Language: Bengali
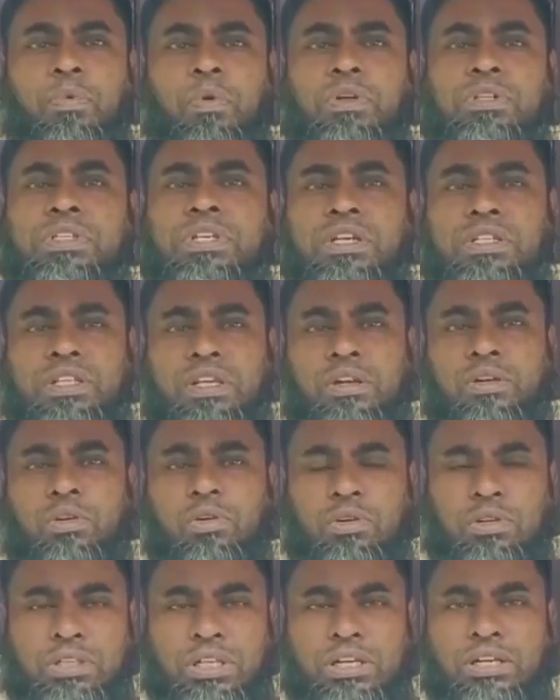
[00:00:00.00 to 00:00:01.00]
পঞ্চায়েতের
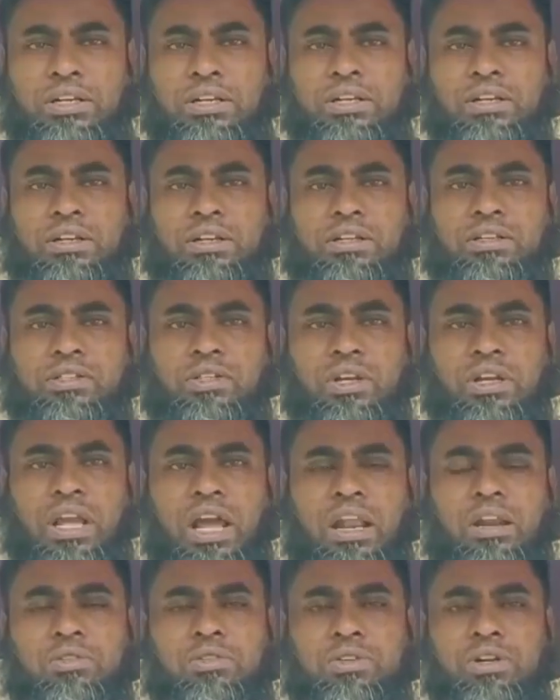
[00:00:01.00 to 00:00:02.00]
লোকদের সঙ্গে
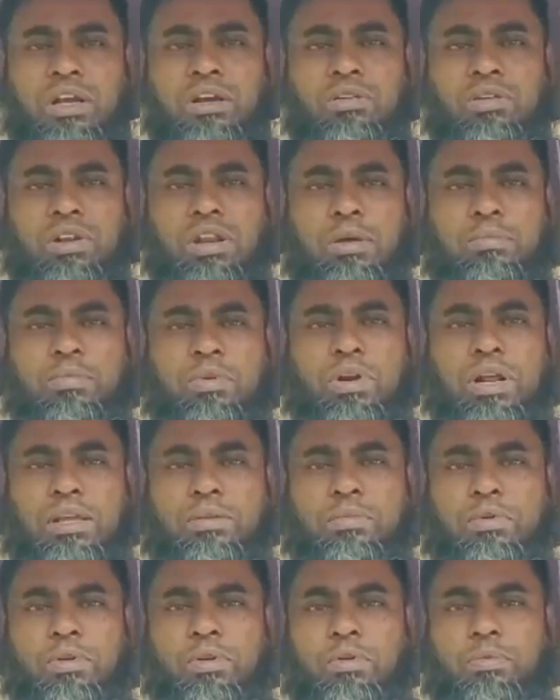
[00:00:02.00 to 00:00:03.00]
আলোচনা করলাম
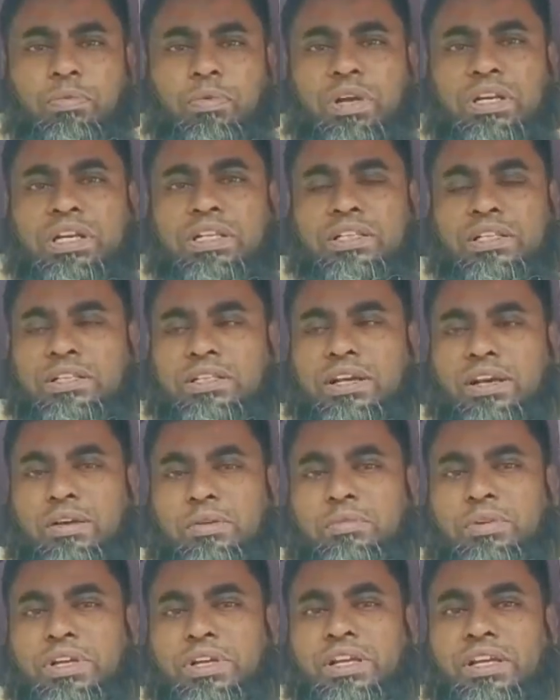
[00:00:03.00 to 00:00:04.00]
ওরাই বললো পয়সা দিতে
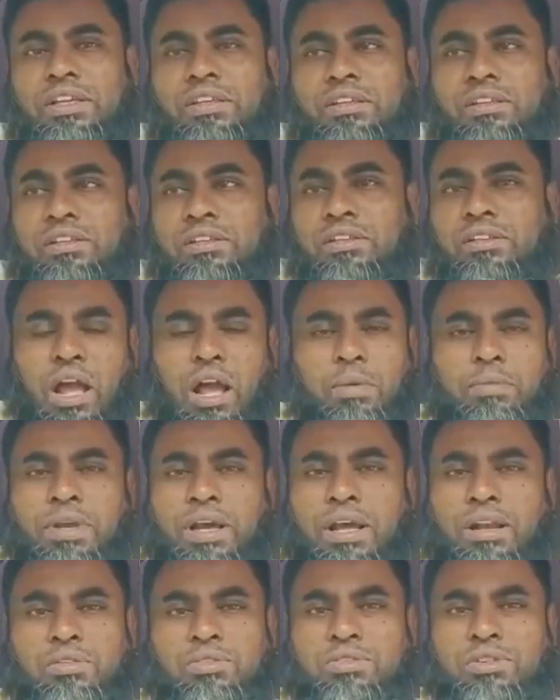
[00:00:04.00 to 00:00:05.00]
হবে এই আমি
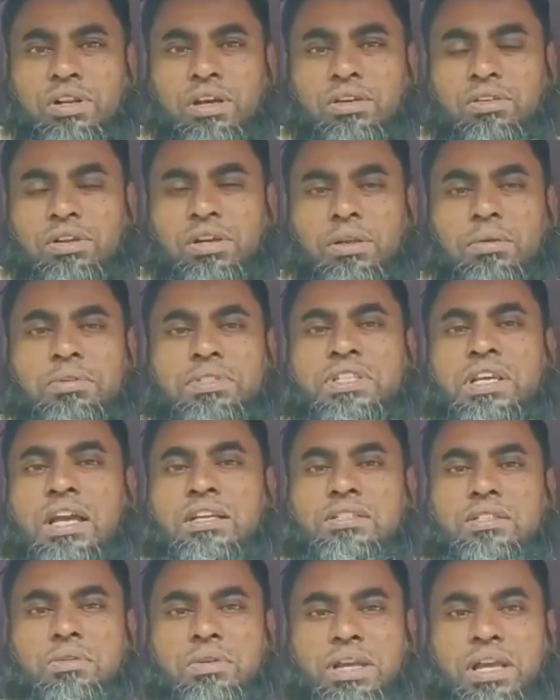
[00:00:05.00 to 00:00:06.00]
আলোচনা করি আমার
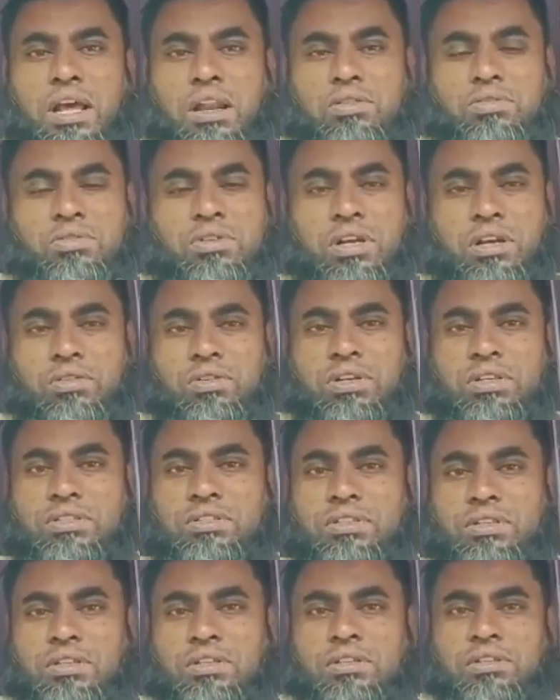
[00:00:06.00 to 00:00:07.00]
চাষতে ভাই আলোচনা
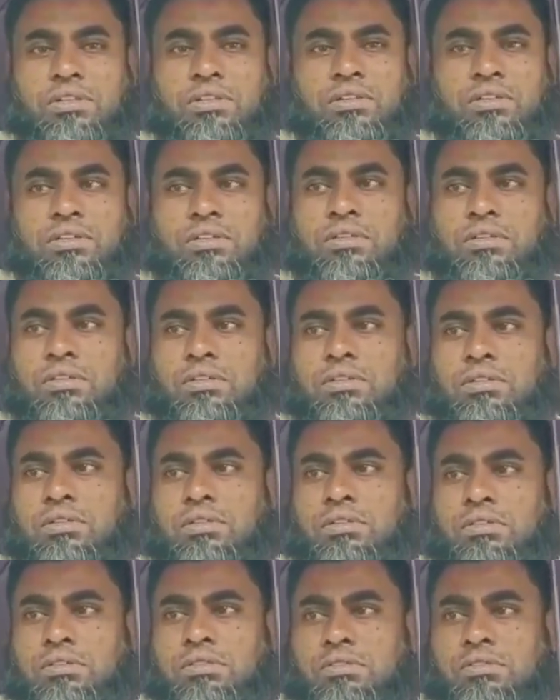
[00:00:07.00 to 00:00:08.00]
করেছে কত টাকা দিয়েছে
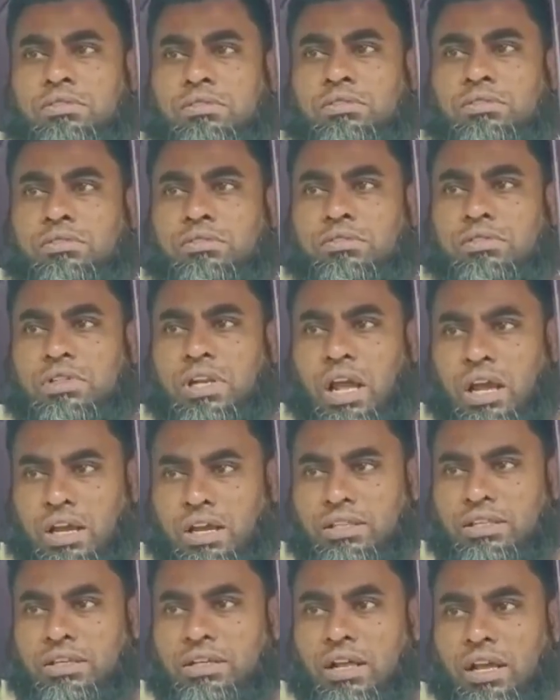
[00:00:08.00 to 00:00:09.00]

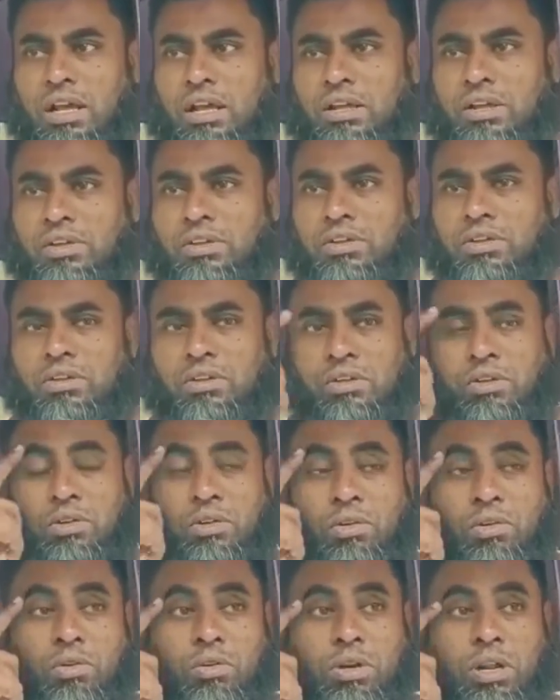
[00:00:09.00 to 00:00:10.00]
টাকা যেটা
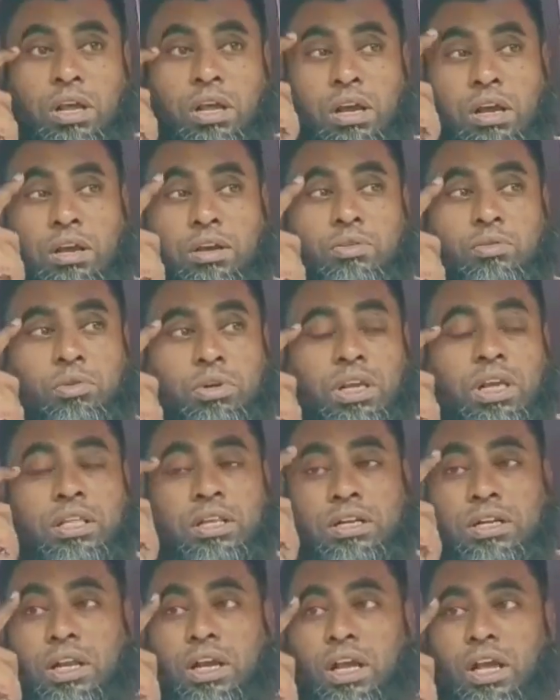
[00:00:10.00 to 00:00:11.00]
ওটা কুড়ি
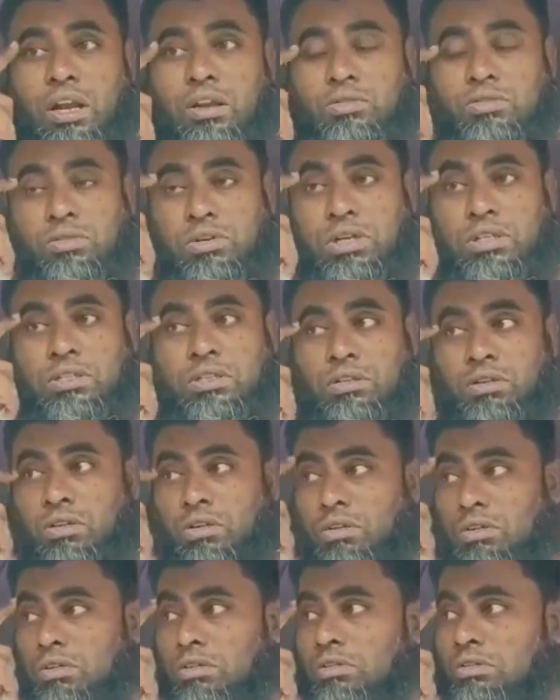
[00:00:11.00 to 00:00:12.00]
হাজার টাকা আলোচনা ছিল
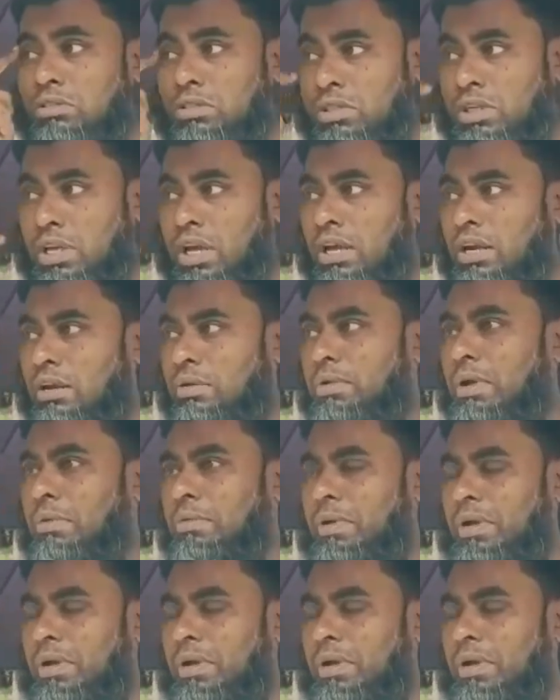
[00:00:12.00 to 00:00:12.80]
শেয়ারের